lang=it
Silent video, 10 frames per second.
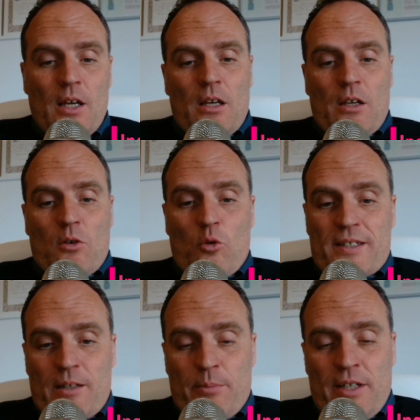Eh, come
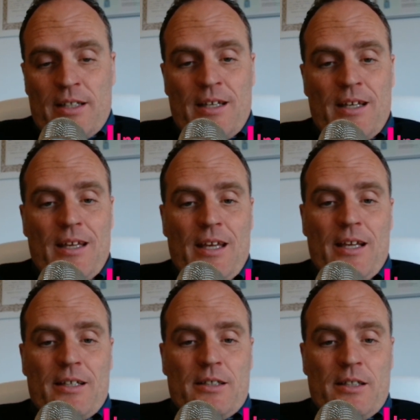sapete
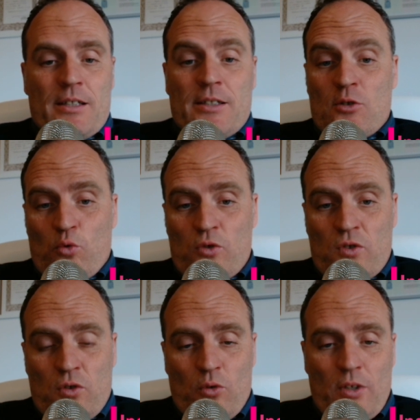è in
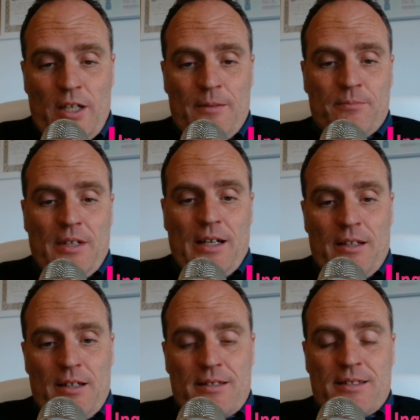discussione
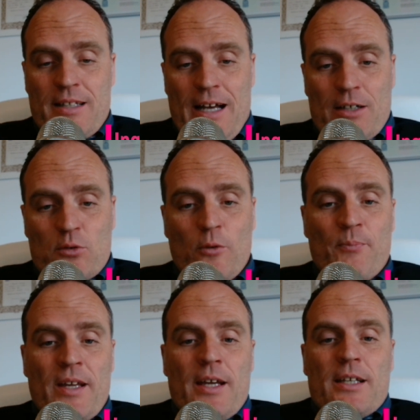al
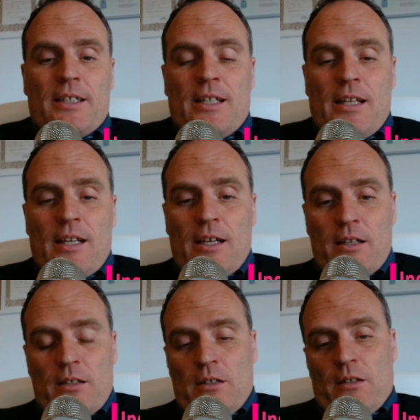Senato il
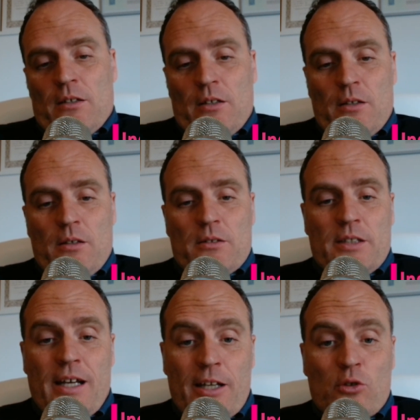eh,
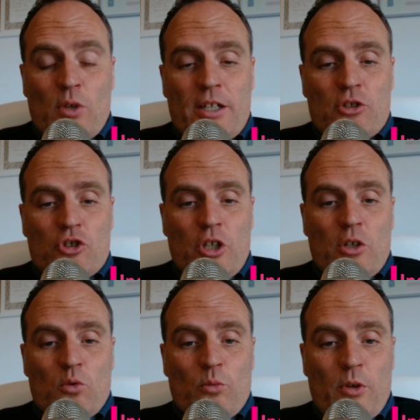decreto
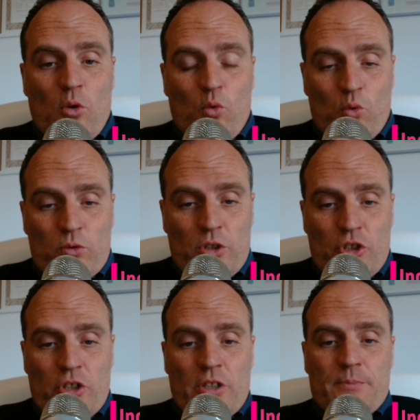legge numero
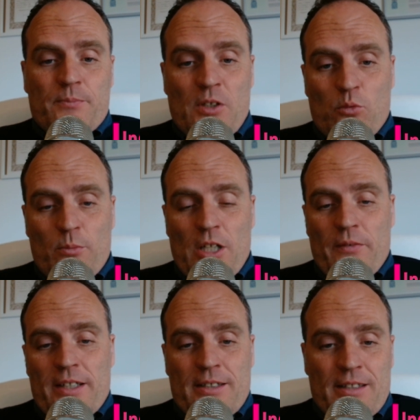11 del
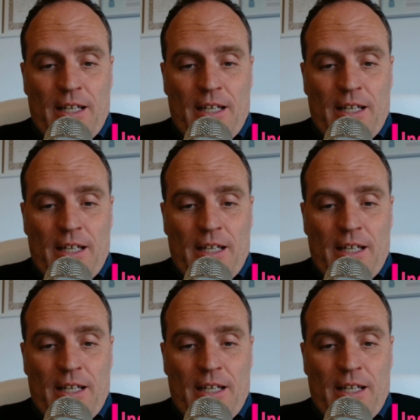2023,